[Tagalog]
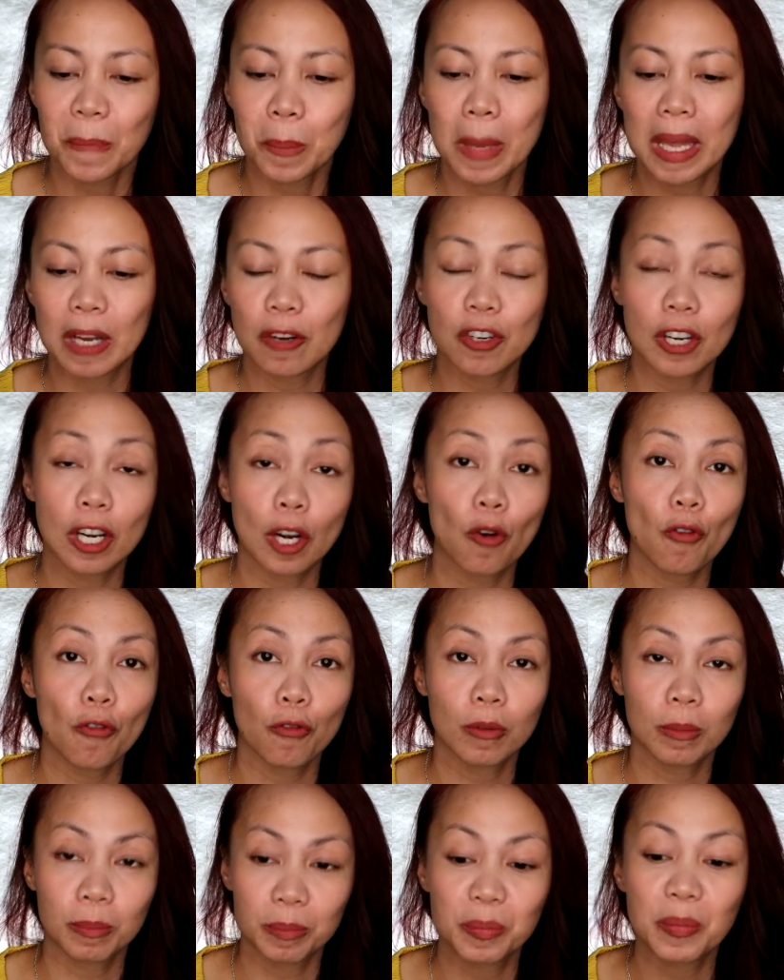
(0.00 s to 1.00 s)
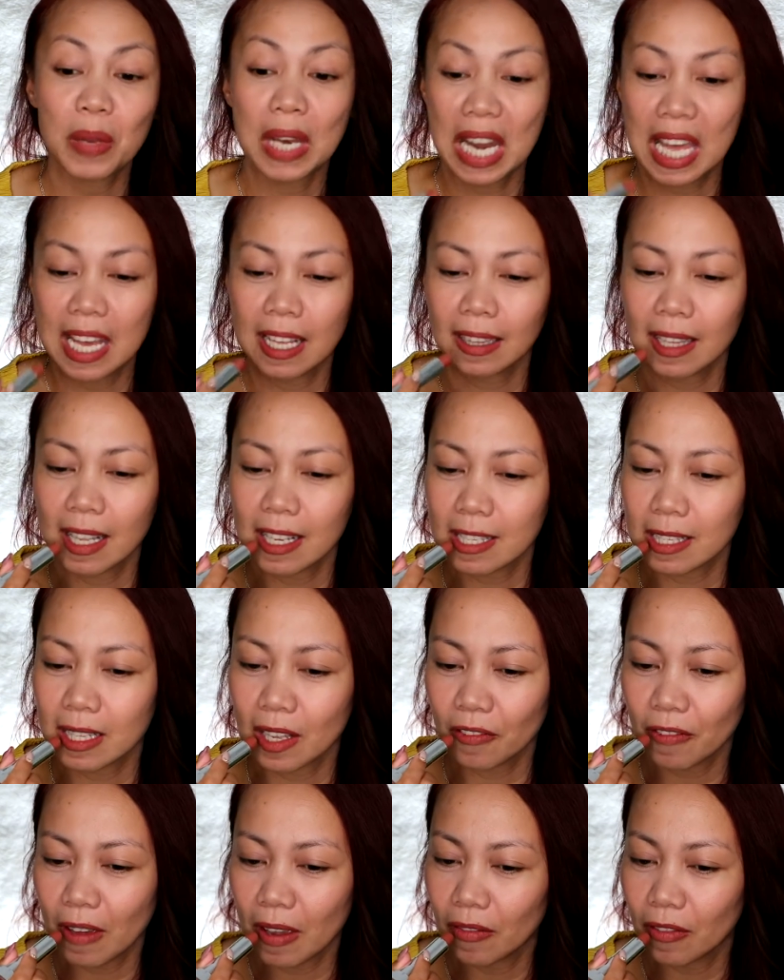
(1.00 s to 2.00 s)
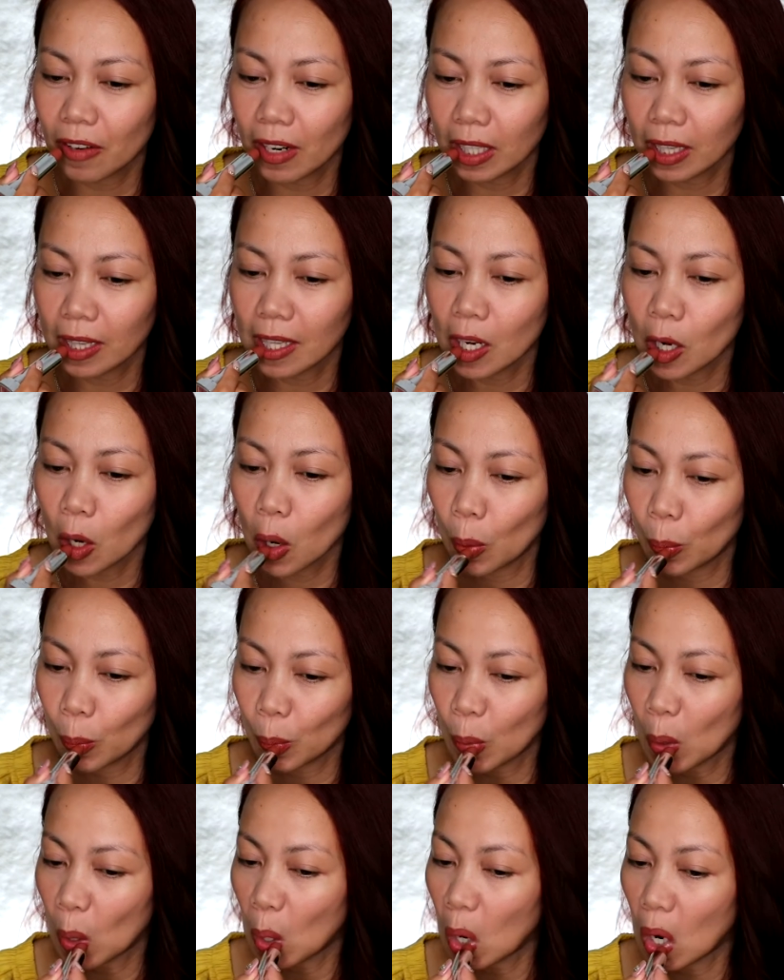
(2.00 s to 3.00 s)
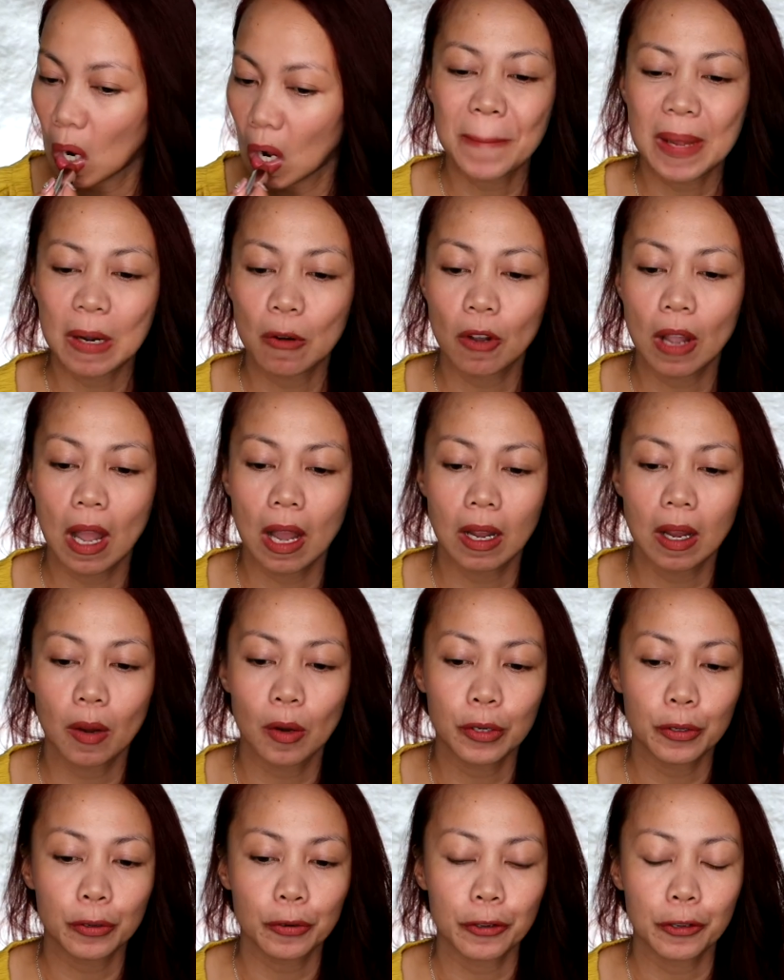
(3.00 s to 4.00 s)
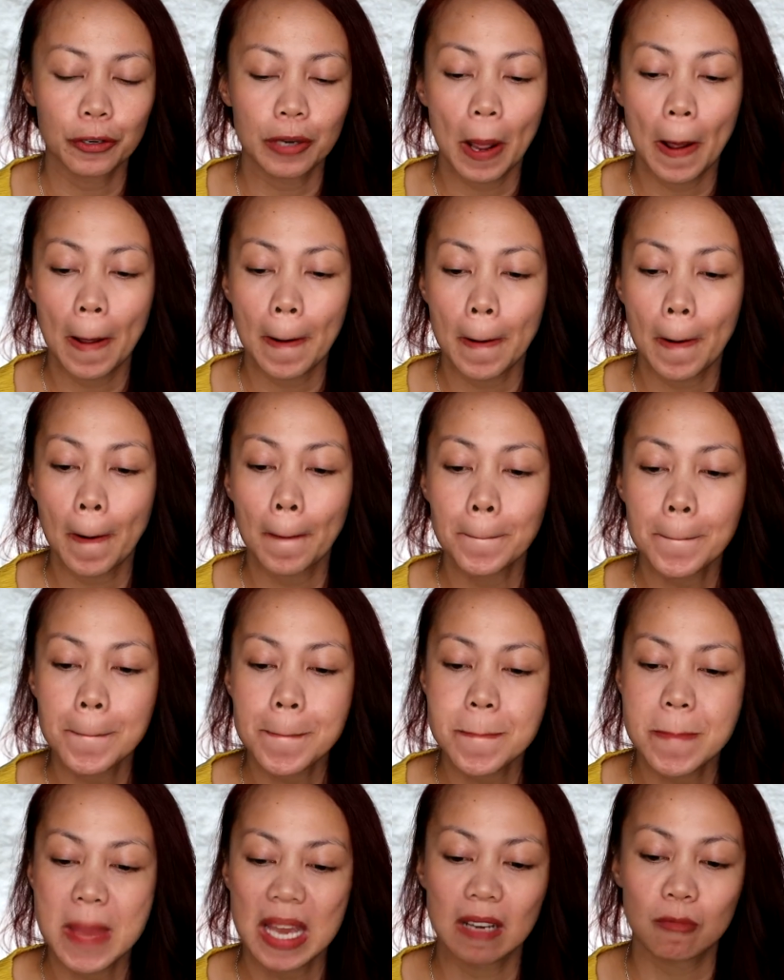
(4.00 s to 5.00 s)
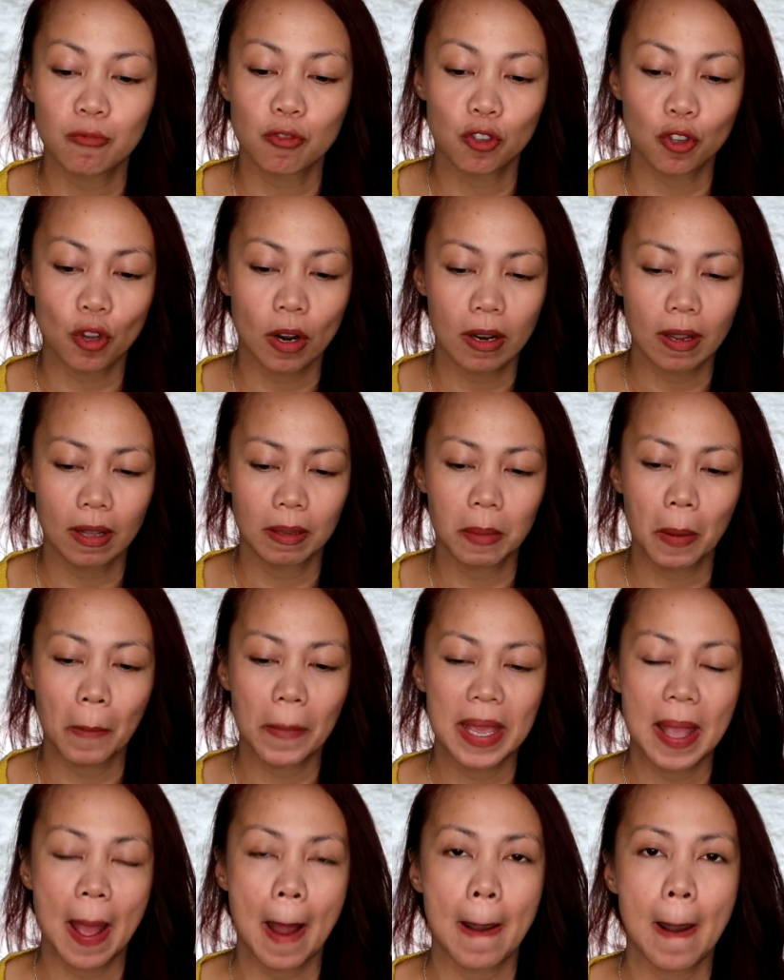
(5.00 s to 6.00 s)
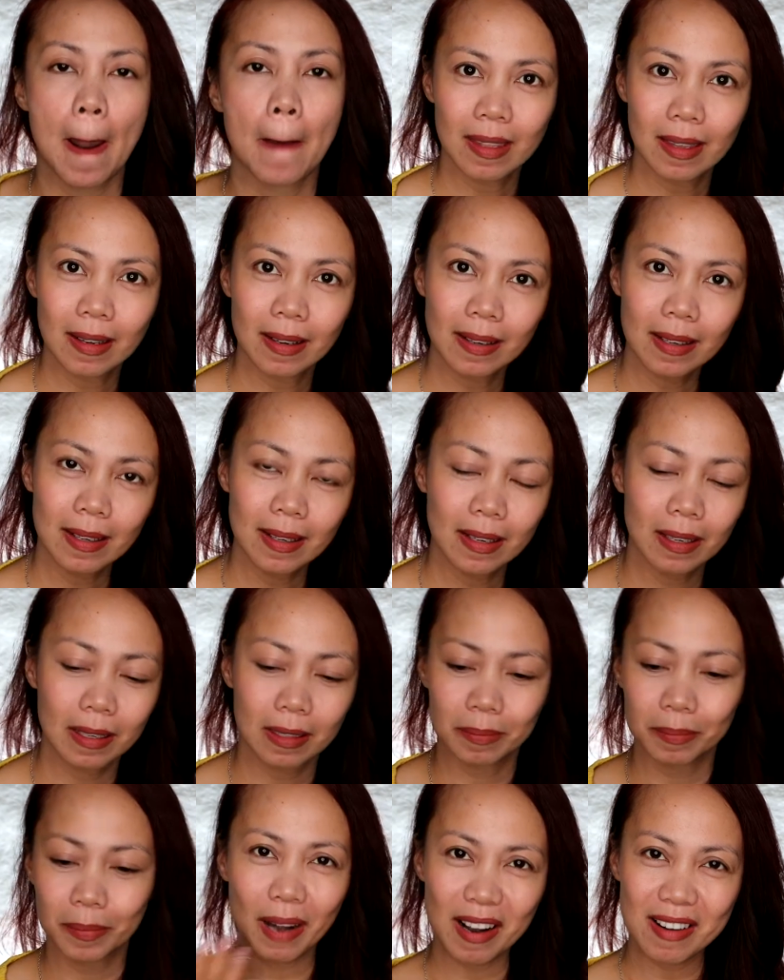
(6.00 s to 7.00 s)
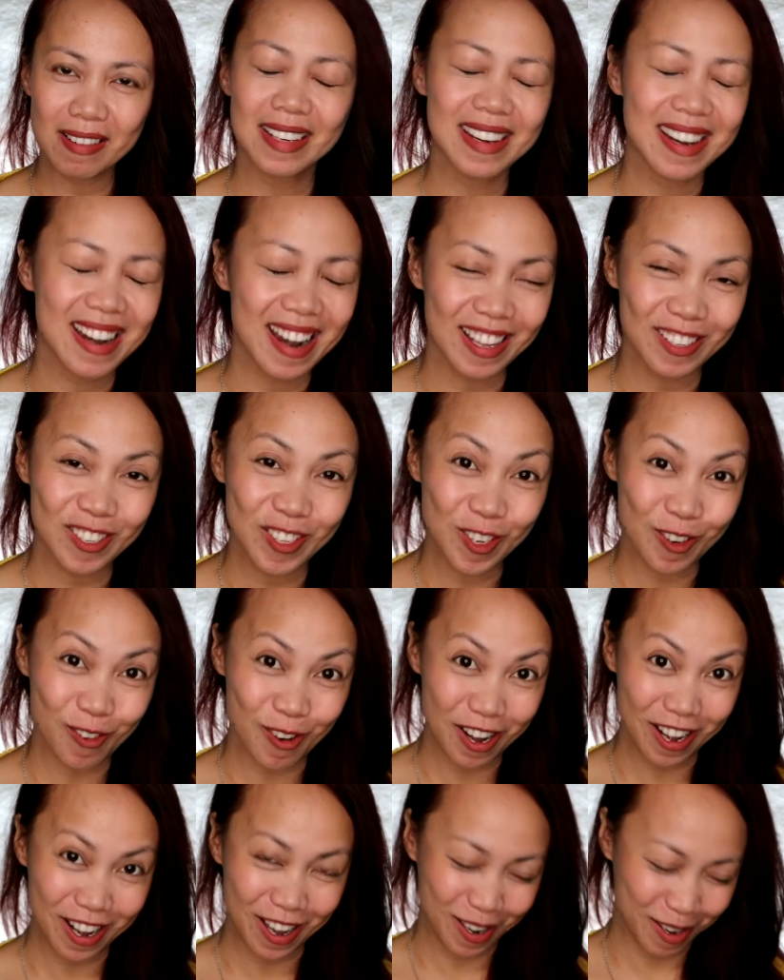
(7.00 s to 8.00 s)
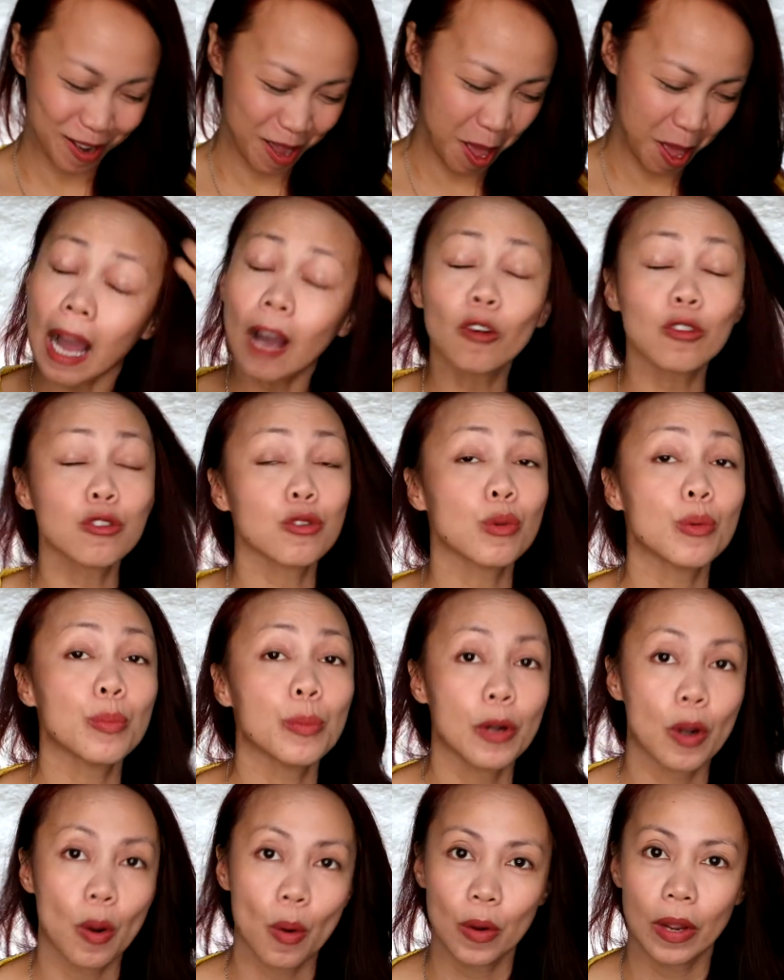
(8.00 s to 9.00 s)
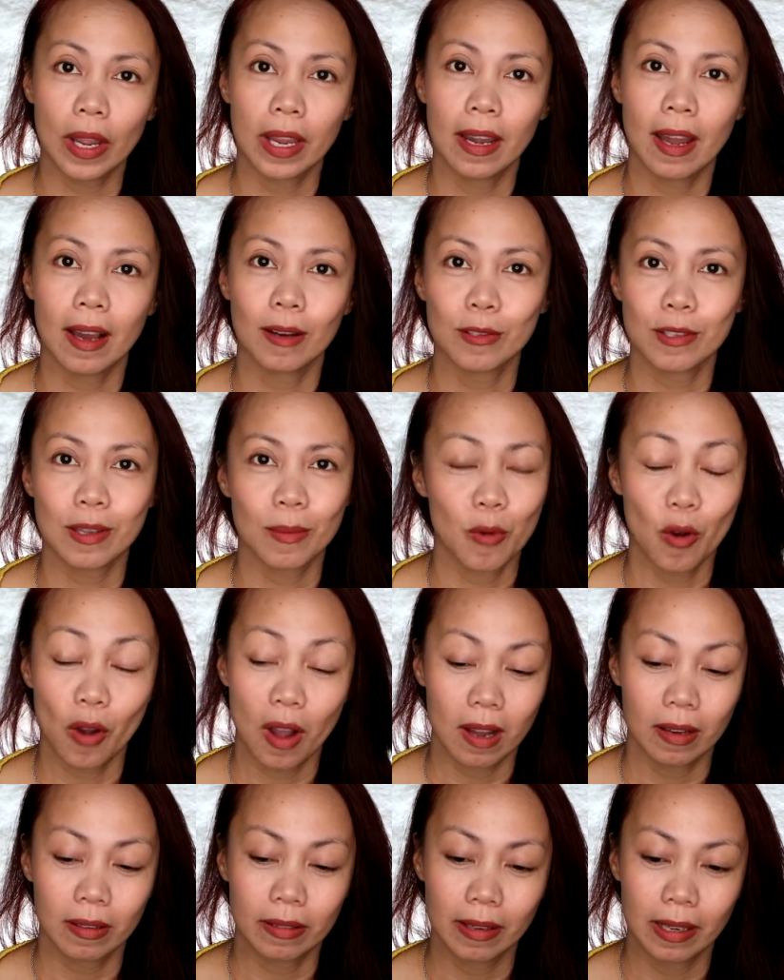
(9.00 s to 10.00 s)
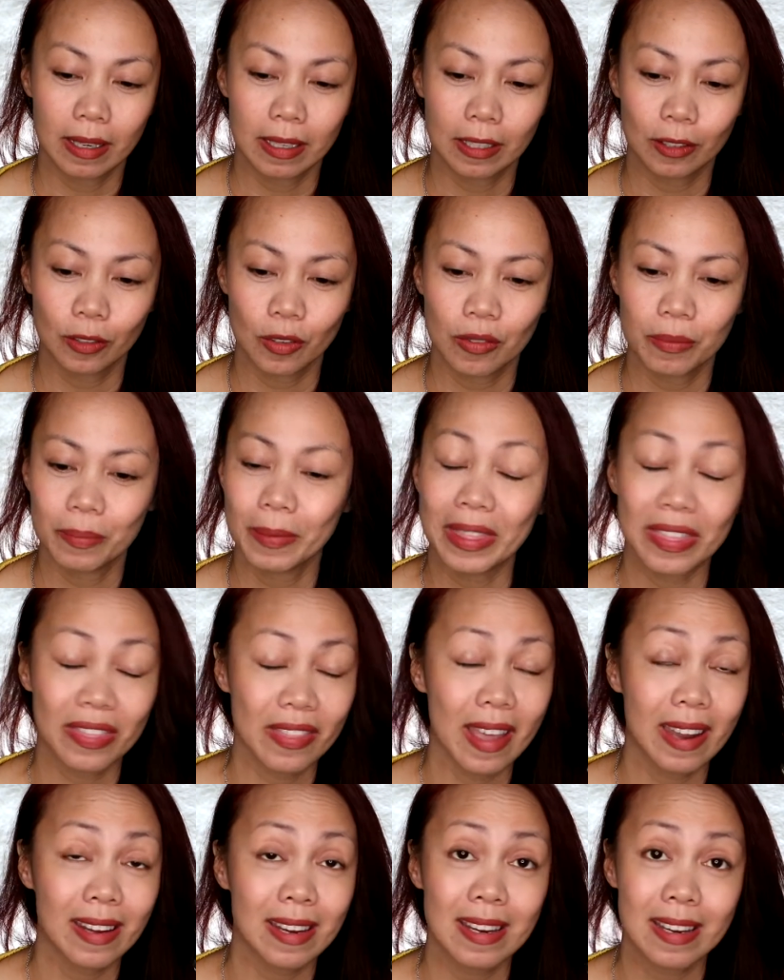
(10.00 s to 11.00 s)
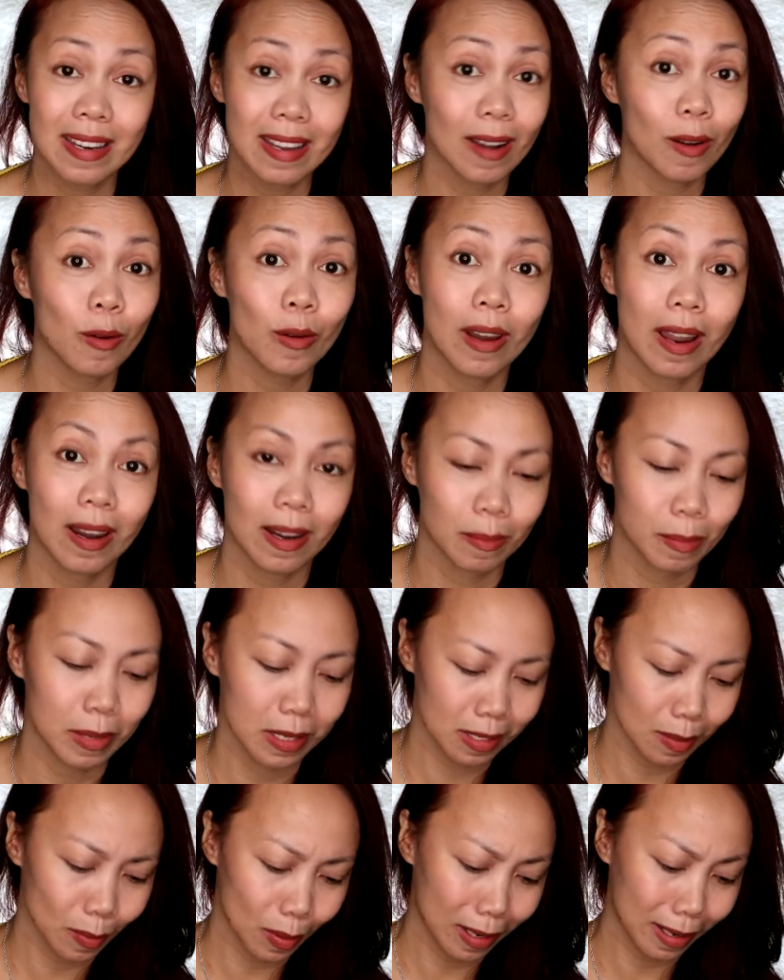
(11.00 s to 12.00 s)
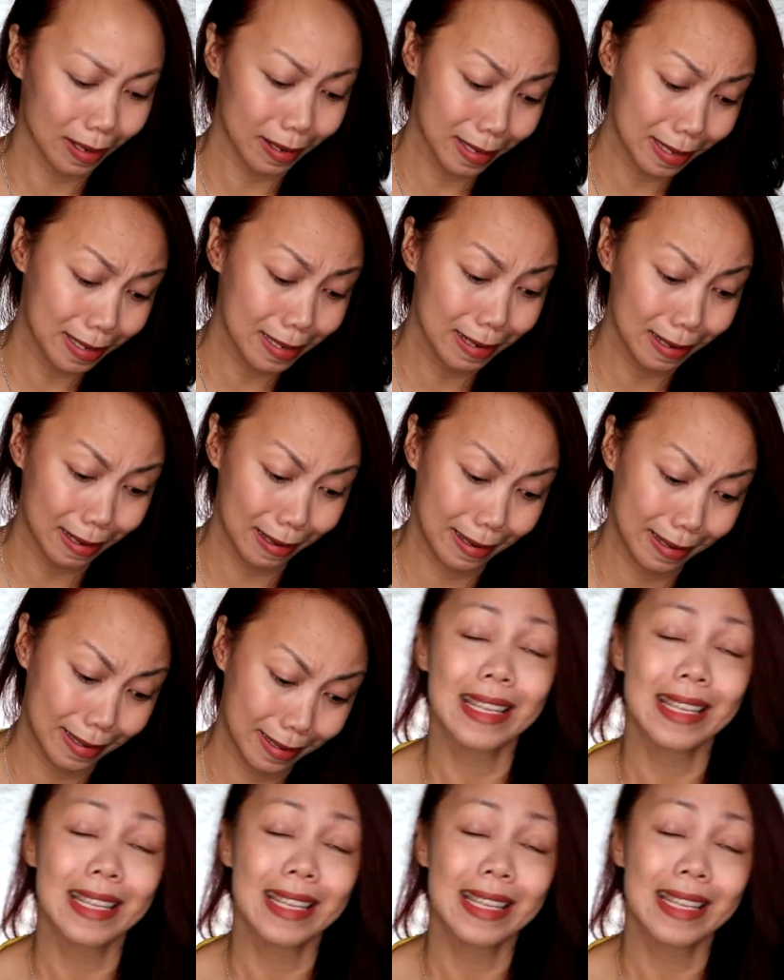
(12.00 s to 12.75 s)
Meron na akong latest na favorite na combo. Pero gagawan ko yun ng ano, makeup tutorial mamaya na. Yan. Parang natural lang. Ako super okay na ako sa mukha ko ganito. But then, hindi ako lalabas na walang kilay.